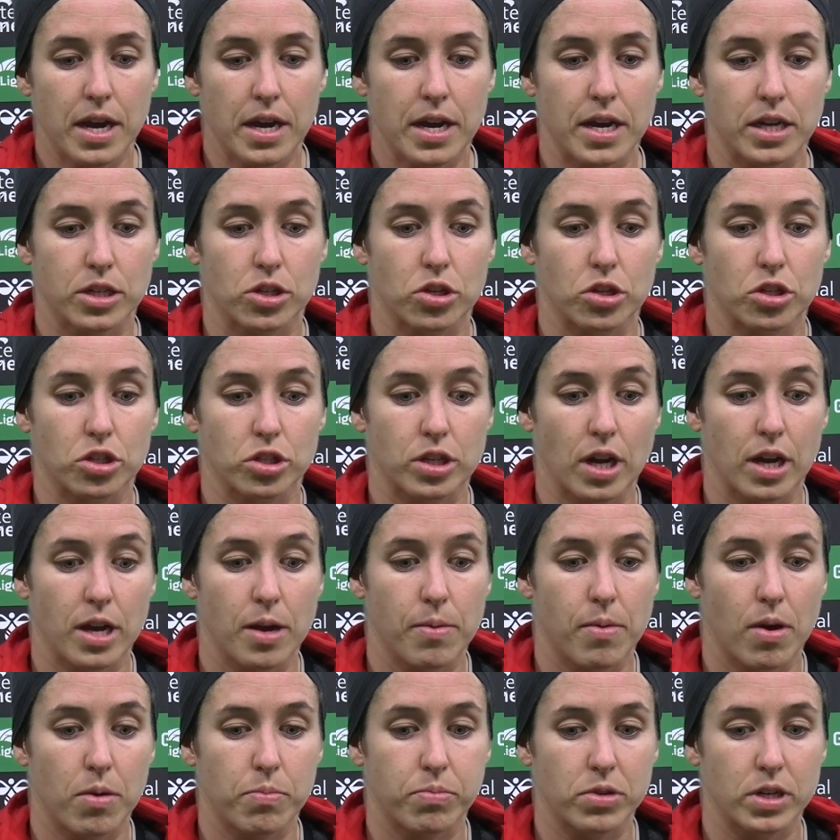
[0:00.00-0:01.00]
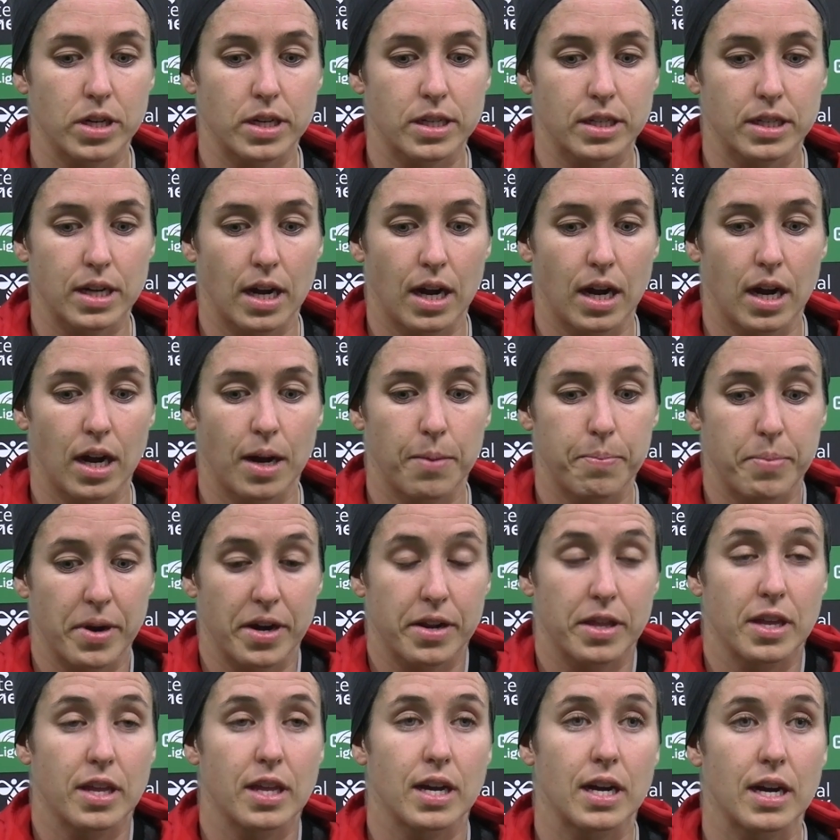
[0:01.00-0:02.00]
eso nos ha llevado pues, a
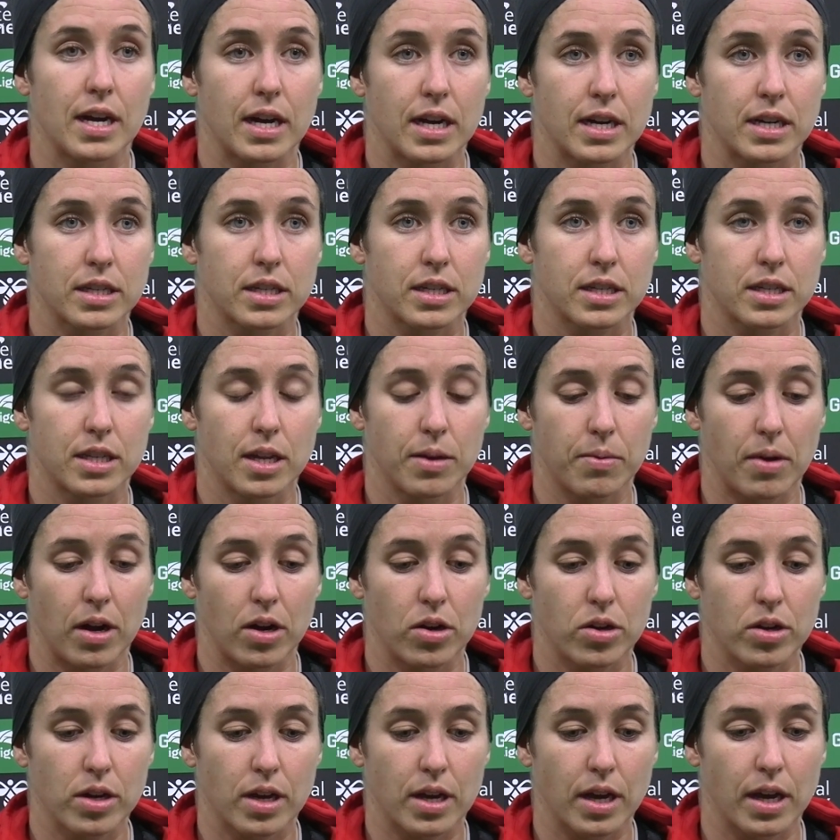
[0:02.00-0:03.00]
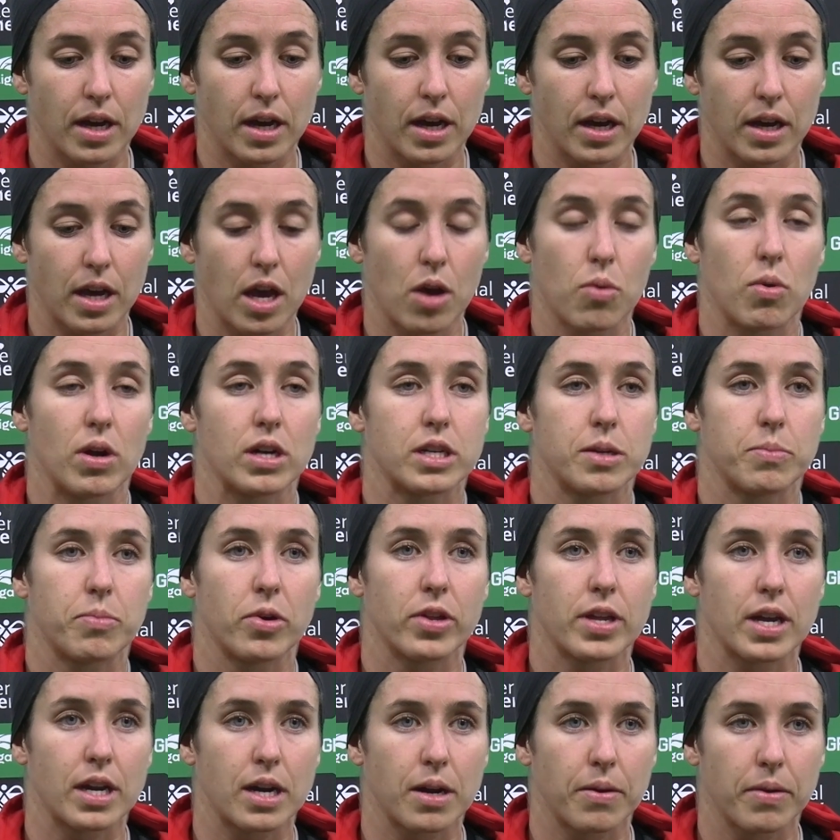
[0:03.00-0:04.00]
pérdidas de balón que igual se
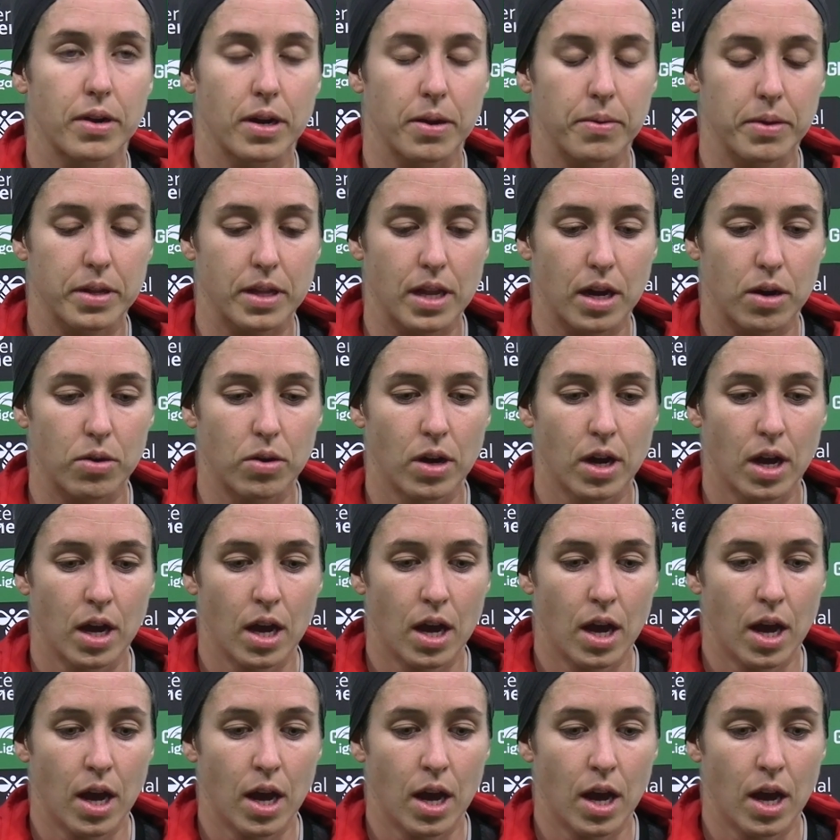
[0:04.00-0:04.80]
podían haber evitado.